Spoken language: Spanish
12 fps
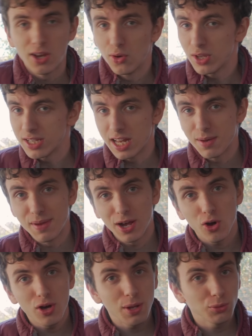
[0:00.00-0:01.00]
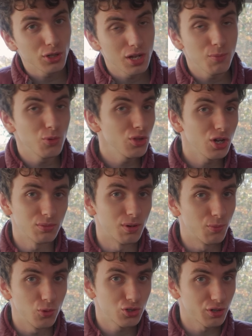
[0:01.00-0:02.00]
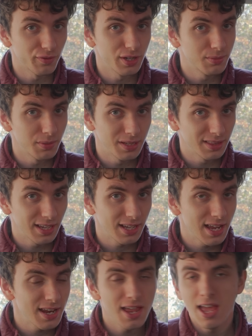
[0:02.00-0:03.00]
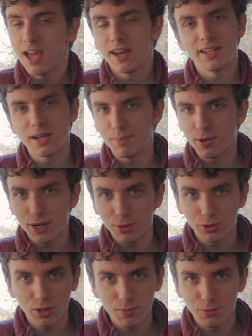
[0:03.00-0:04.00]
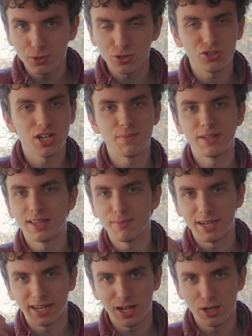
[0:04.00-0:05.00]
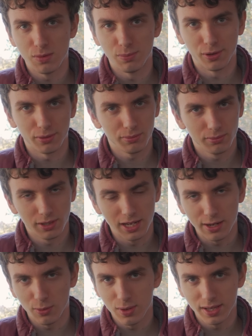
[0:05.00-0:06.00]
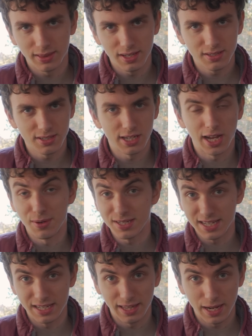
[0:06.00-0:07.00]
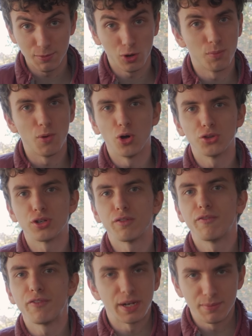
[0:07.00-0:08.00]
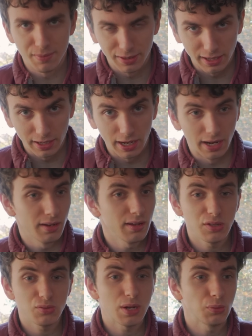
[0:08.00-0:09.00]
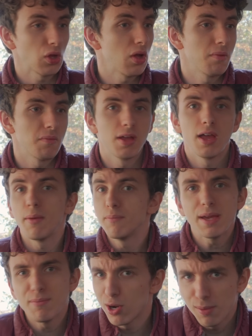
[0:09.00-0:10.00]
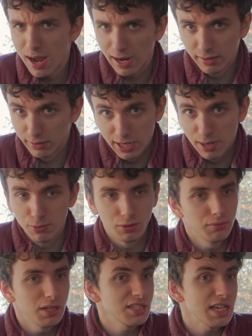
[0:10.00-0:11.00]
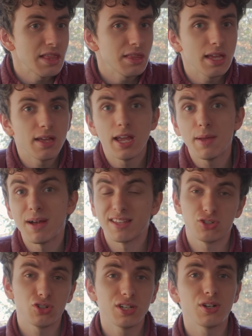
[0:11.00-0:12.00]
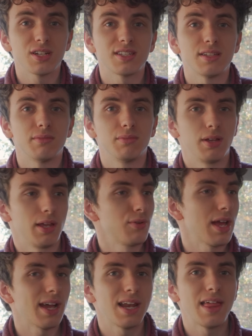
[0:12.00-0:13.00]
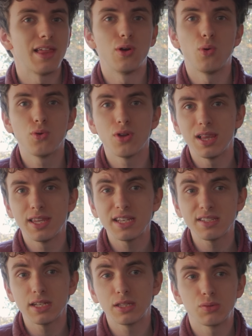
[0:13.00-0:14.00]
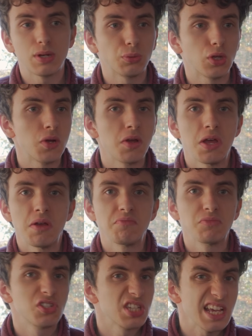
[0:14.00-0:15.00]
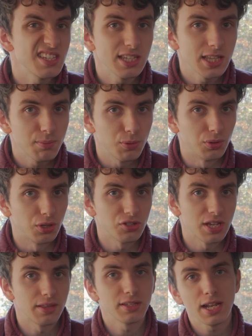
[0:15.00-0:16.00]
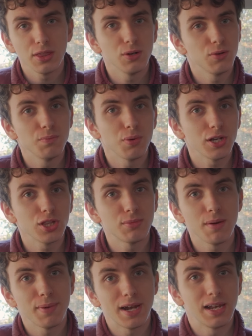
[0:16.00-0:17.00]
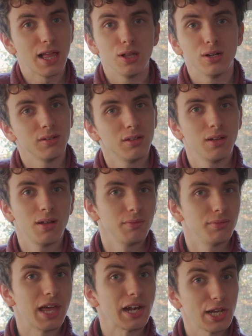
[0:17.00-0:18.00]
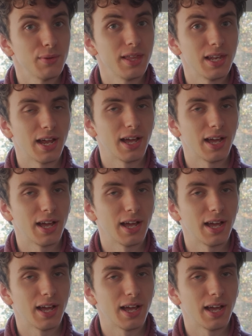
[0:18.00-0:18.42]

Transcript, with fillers: No es ni el mejor auto del mundo, como muchos firmemente creen, ni el peor auto del mundo solamente manejado por delincuentes y cabezas de termo, como otros firmemente creen. Es un auto bien Volkswagen, digamos, decente. Es más, yo creo que si en una escala del 1 al 10, este es un auto 6-7 puntos, o sea, tirando un poquito más para el lado de arriba de las